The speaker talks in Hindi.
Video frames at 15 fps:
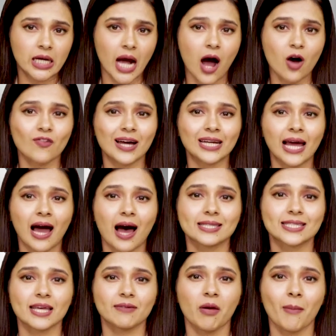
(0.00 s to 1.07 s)
गांव वाले
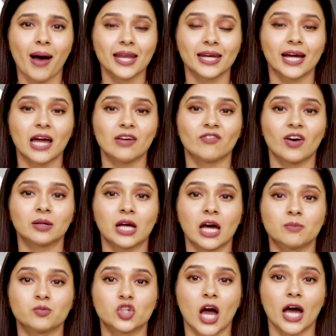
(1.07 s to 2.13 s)
हादसे में मारे गए वन
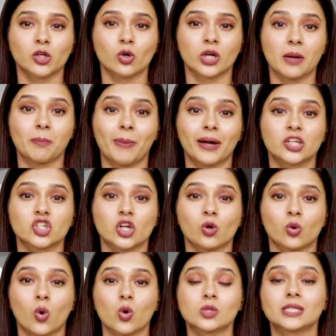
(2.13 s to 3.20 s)
कर्मचारियों के
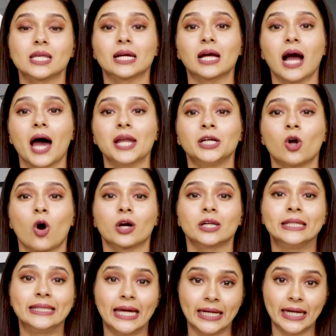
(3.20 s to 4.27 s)
परिजनों को सरकारी
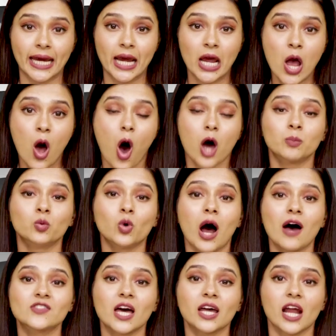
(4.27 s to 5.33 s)
नौकरी देने और
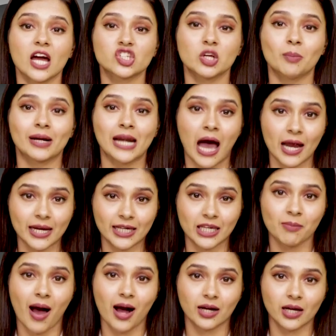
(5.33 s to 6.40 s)
मुआवजा राशि बढ़ाने की मांग